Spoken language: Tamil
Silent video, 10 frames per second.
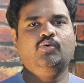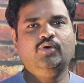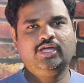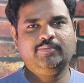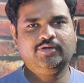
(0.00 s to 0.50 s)

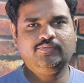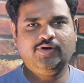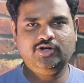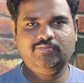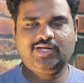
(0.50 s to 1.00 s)
உலகமெங்கும்
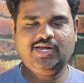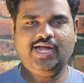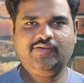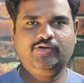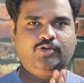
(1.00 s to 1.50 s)
வாழும் மக்கள்
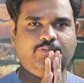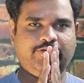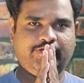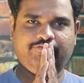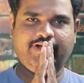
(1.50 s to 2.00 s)
அனைவருக்கும்
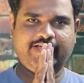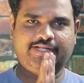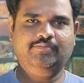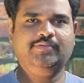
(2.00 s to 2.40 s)
என்னுடைய வணக்கம்